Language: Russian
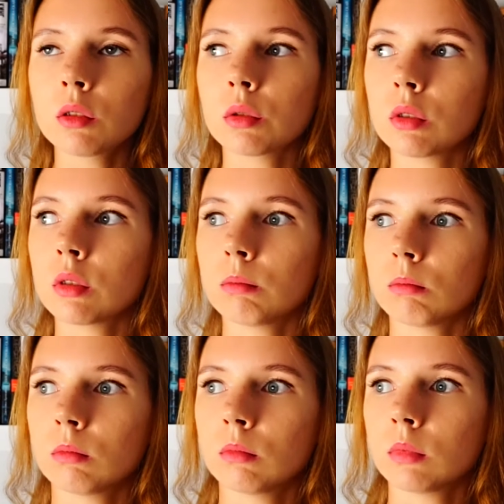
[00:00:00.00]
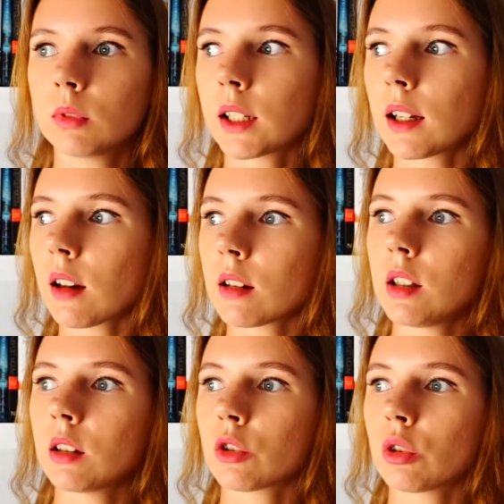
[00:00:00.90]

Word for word: то э, такая картина,